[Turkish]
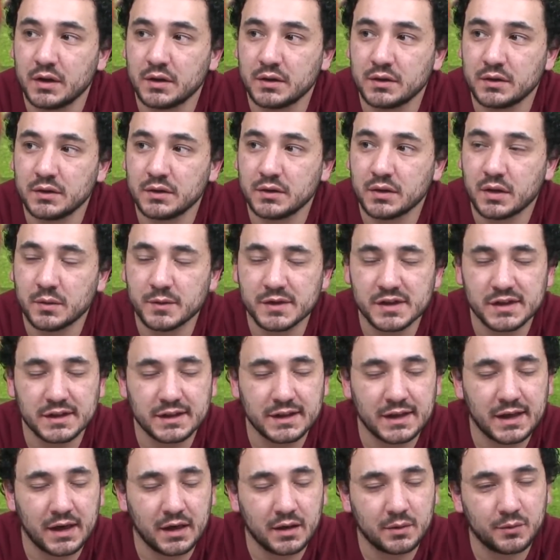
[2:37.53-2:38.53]
E, ama
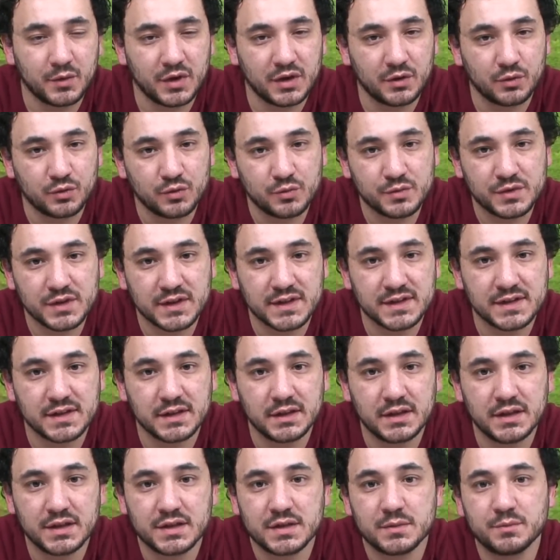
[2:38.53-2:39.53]
galiba önümüzdeki
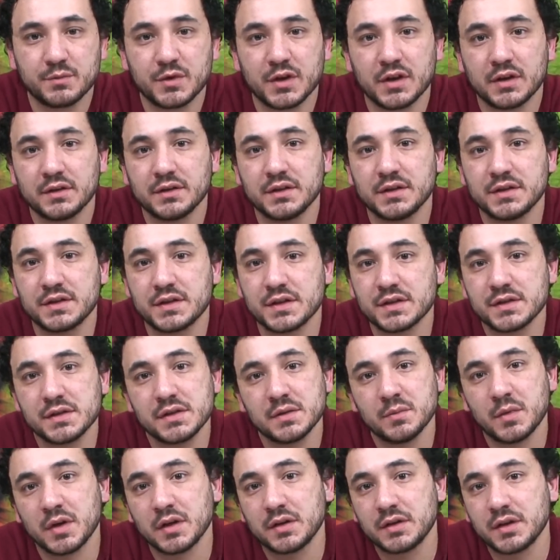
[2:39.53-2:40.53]
sene için planlar
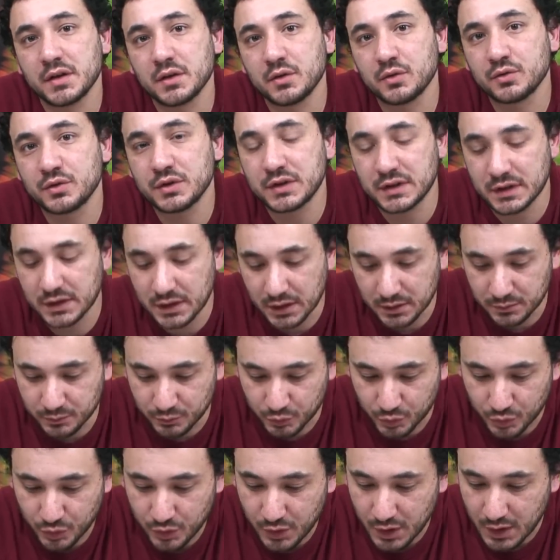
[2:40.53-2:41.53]
içerisinde McGregor'da yer
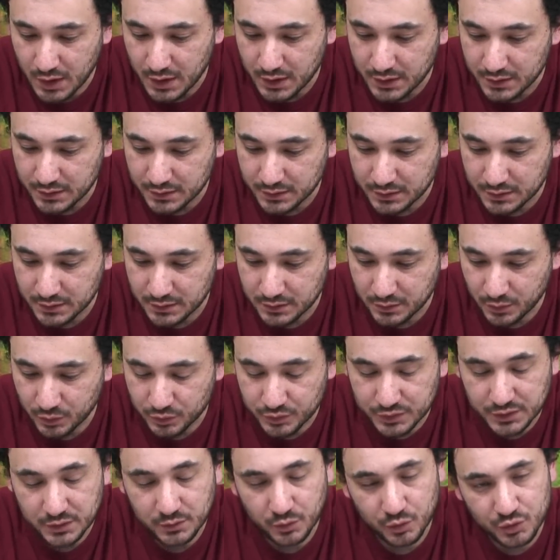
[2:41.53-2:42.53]
almıyor. E,
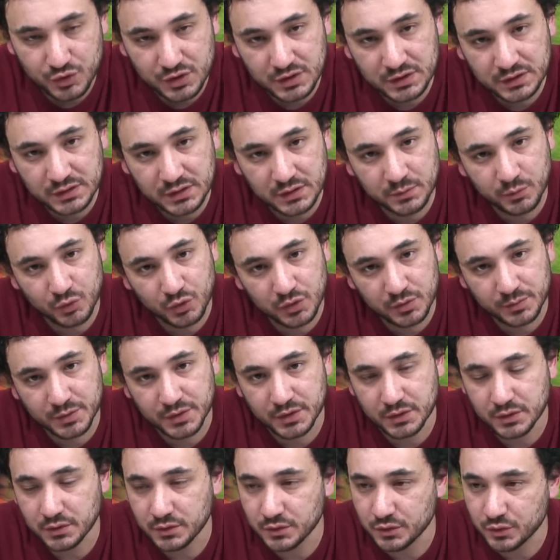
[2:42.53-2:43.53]
onun, hocanın da böyle
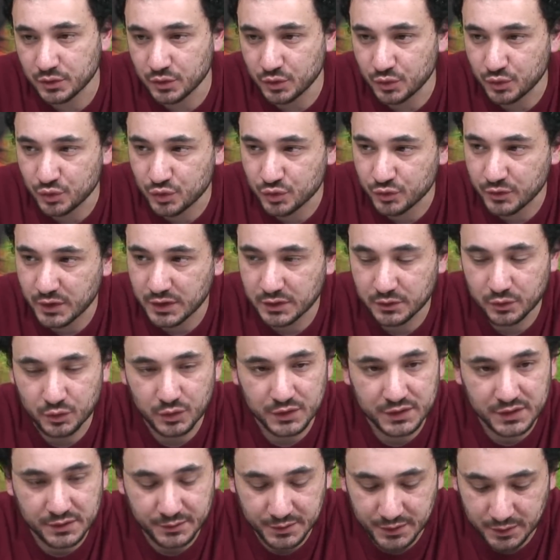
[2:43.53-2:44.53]
bir görüşü var.
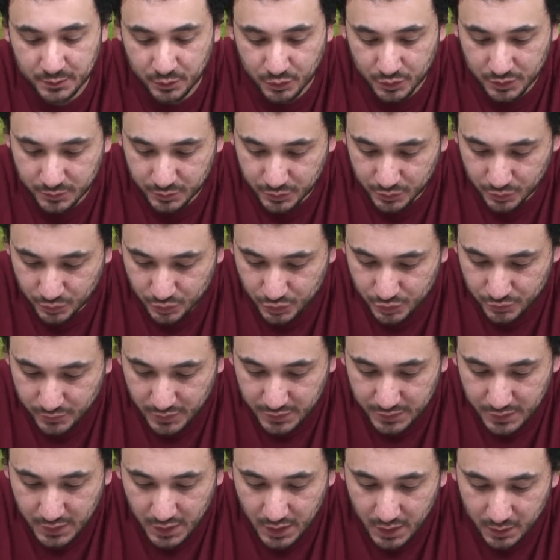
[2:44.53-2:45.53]
Yönetimin de böyle bir görüşü
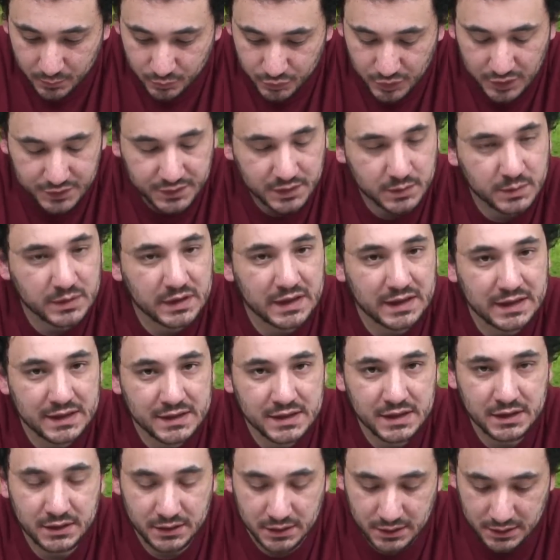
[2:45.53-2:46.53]
var. Bunlar tabii
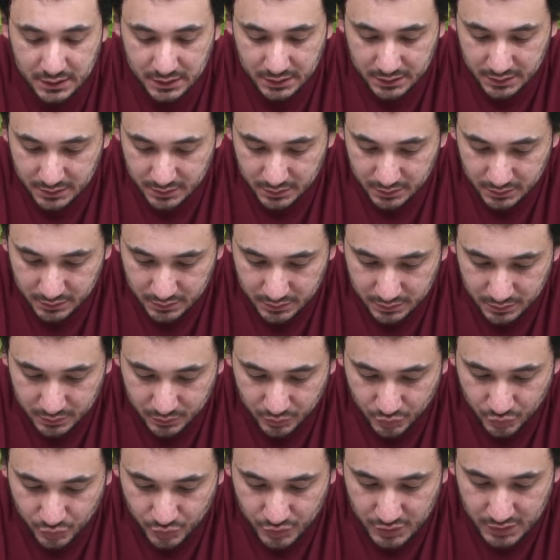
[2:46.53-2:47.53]
gelecekle ilgili
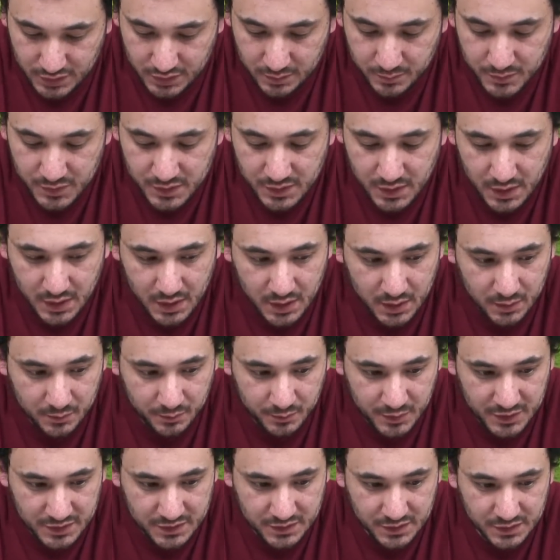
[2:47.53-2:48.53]
e, düşüncelerimiz.
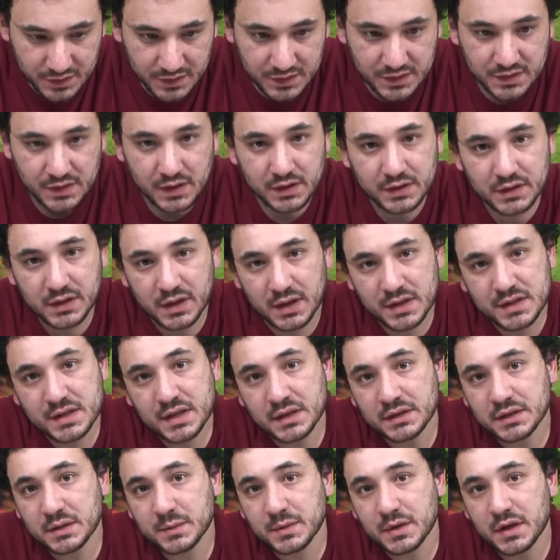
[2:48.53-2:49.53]
Beşiktaş iç sahada
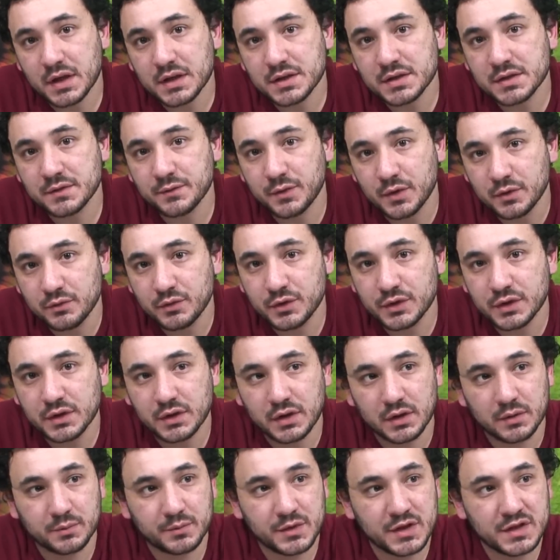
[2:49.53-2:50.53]
Gaziantep'e karşı
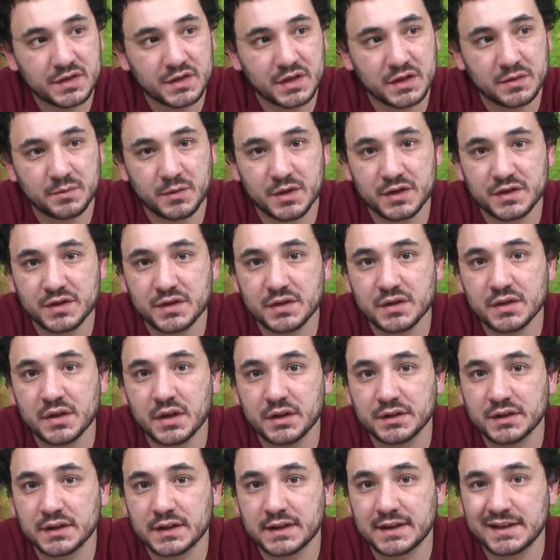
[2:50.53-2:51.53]
favori. Ama Beşiktaş
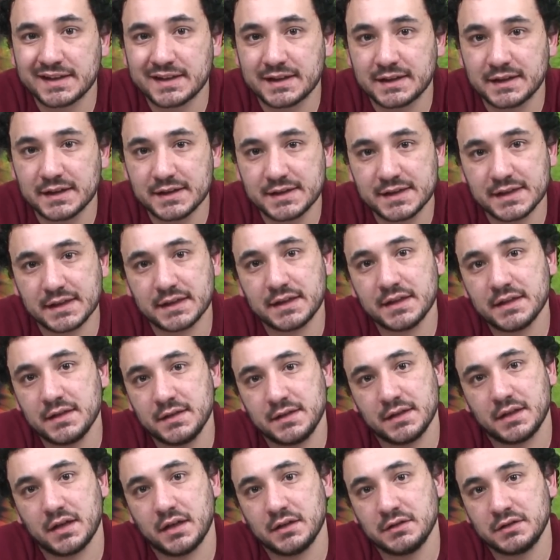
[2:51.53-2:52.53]
maçlarında artık
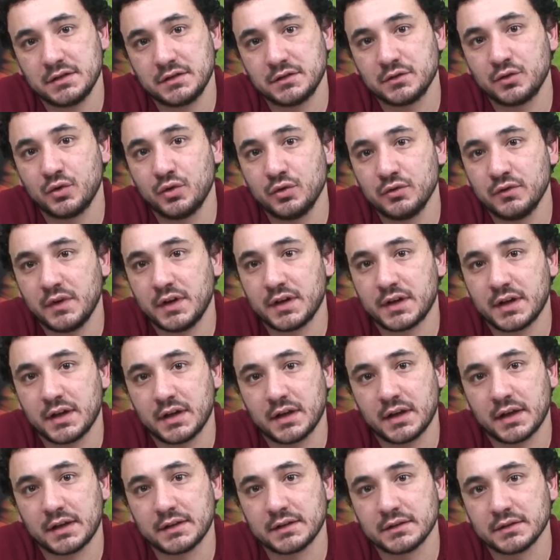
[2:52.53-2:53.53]
klasikleşti karşılıklı gol var.
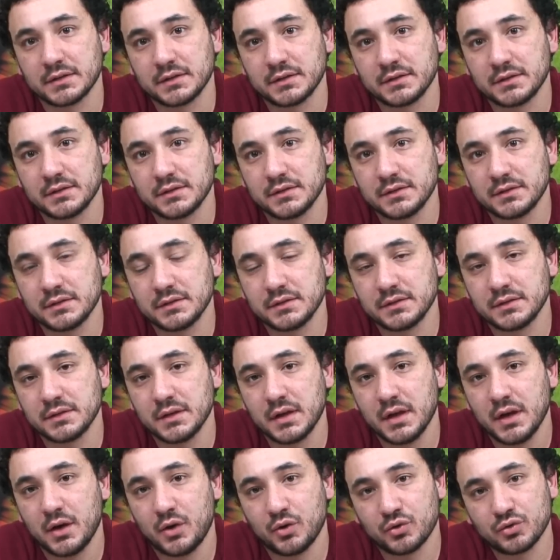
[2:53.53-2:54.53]
Yani e,
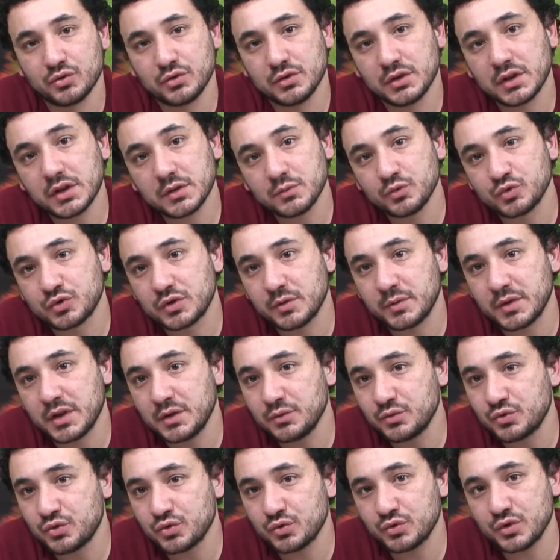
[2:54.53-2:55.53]
onun olarak
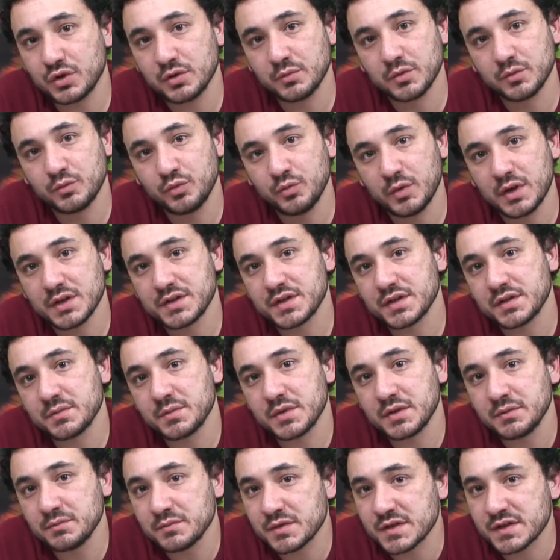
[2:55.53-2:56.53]
muhtemelen düşüktür ama bu maçta
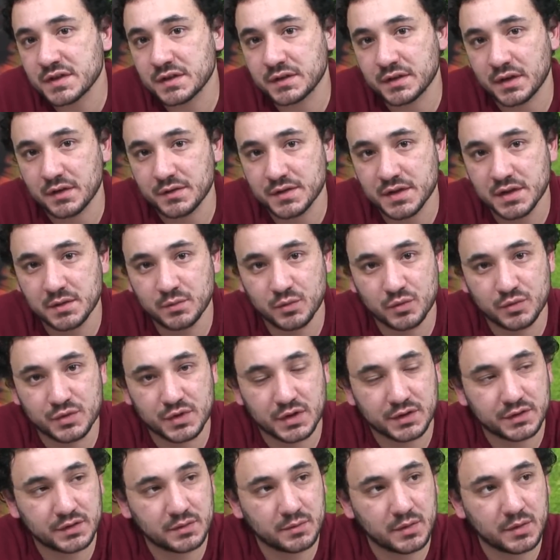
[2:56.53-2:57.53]
da benim benim size tavsiyem
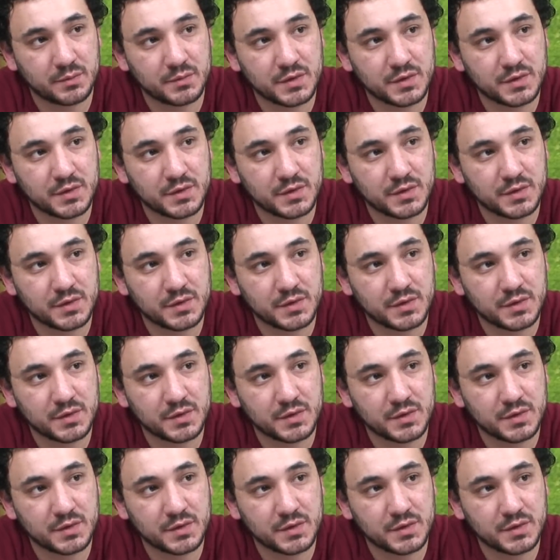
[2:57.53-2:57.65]
olacaktır.